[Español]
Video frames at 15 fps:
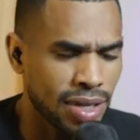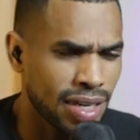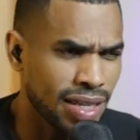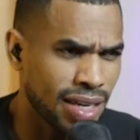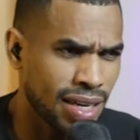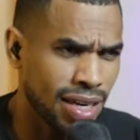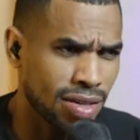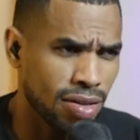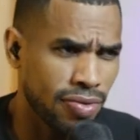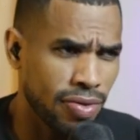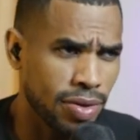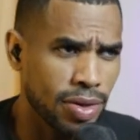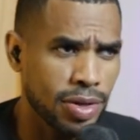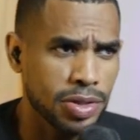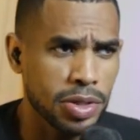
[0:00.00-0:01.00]
en este caso
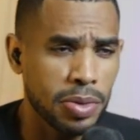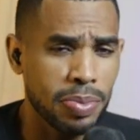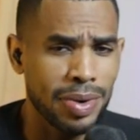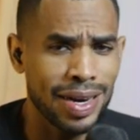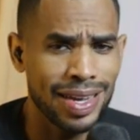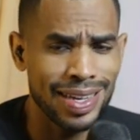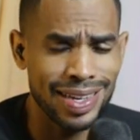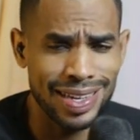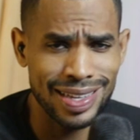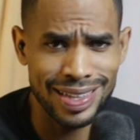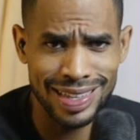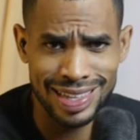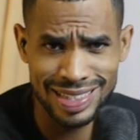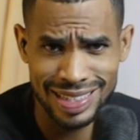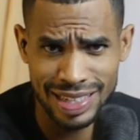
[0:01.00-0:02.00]
Photoshop para
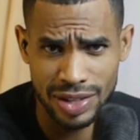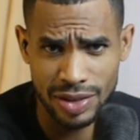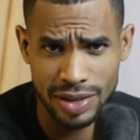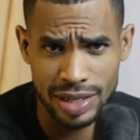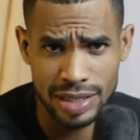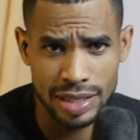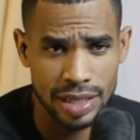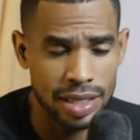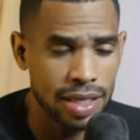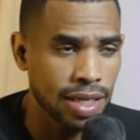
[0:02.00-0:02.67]
diseñadores.